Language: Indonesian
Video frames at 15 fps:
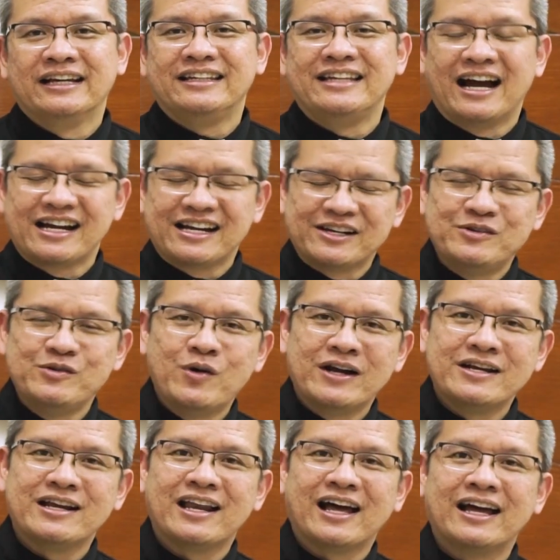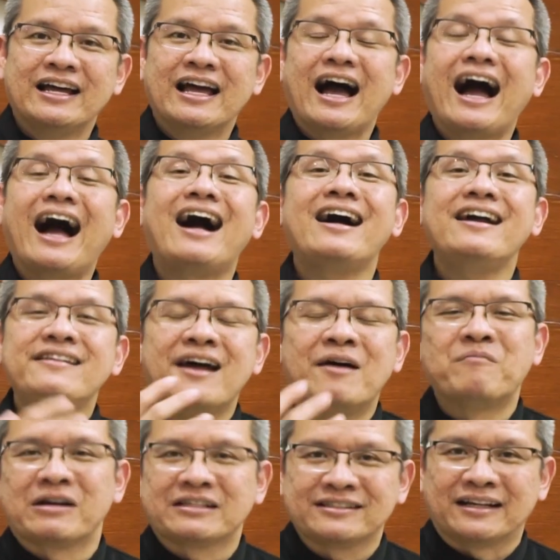Yang kedua adalah
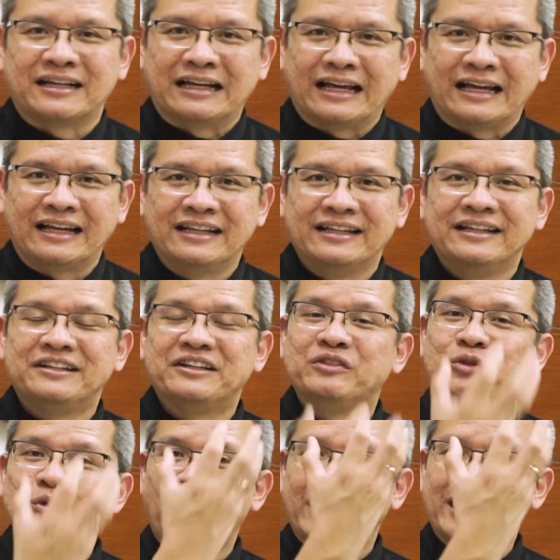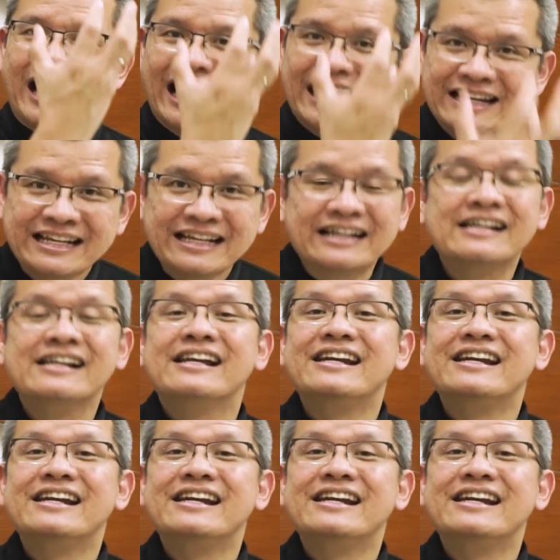ada masalah dan Tuhan hadir